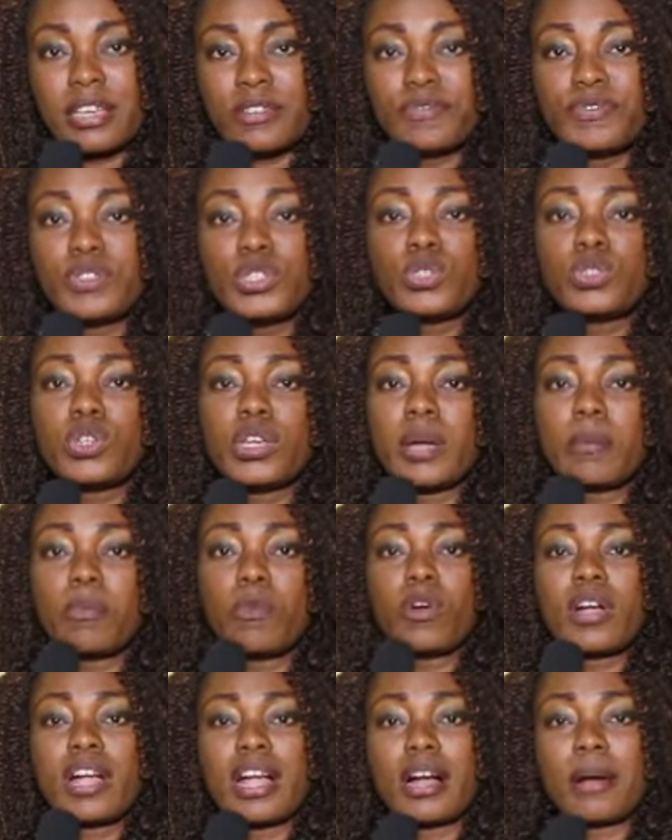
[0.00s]
vision ya
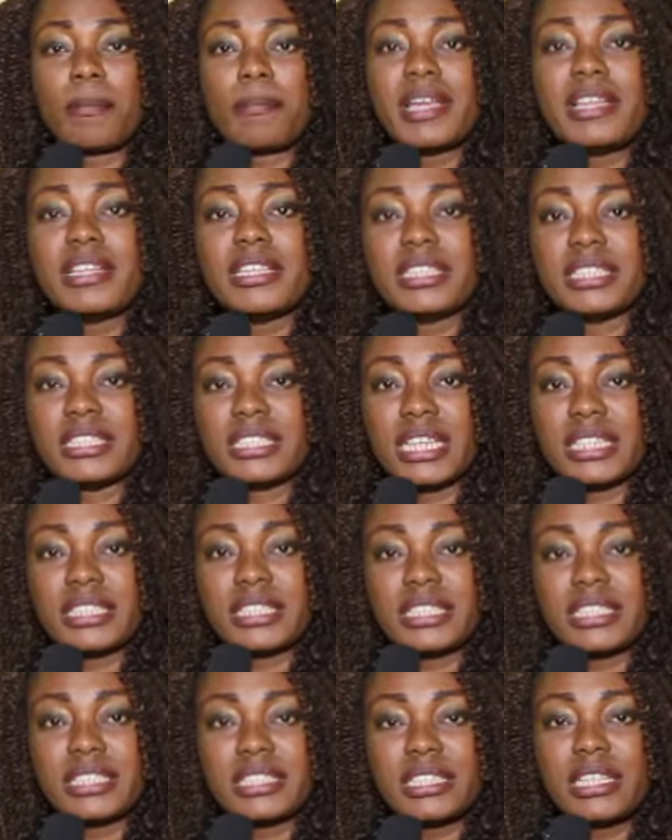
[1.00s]
Mont Carmel et
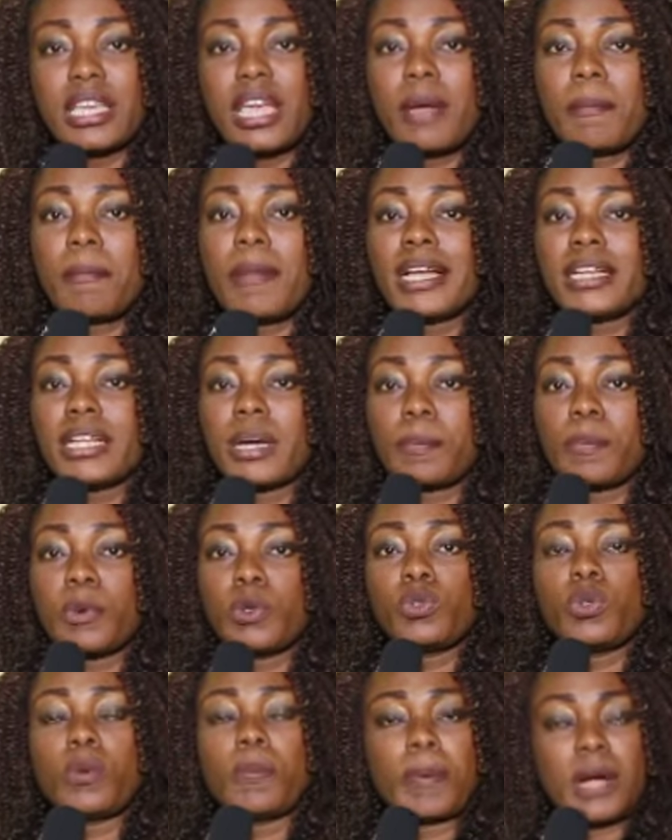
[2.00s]
Zanini, Bana
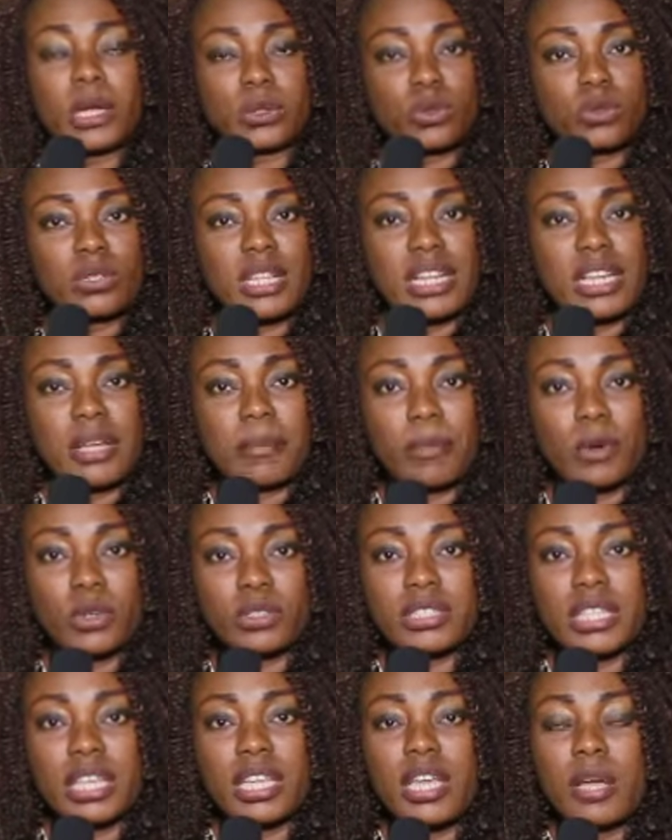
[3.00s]
Poto partout dans le
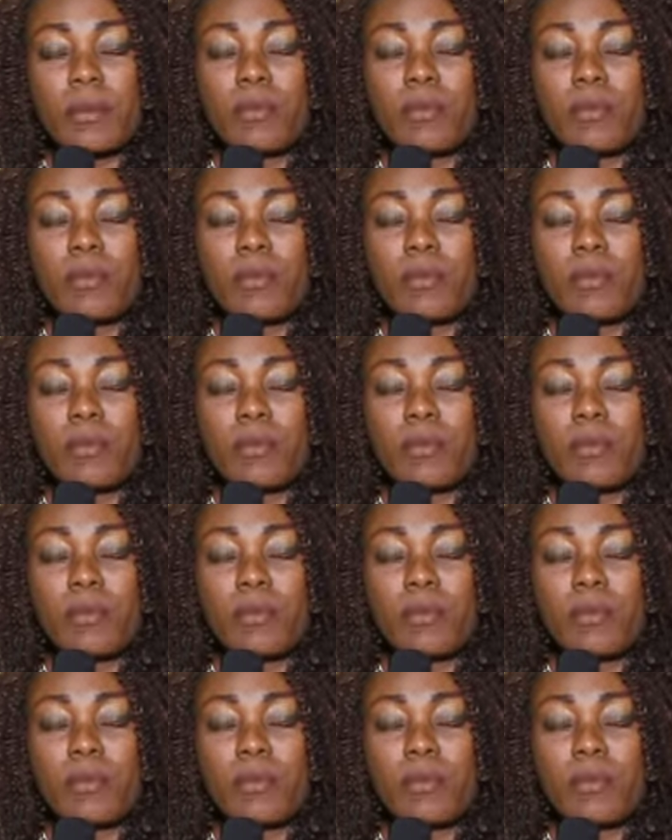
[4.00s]
monde,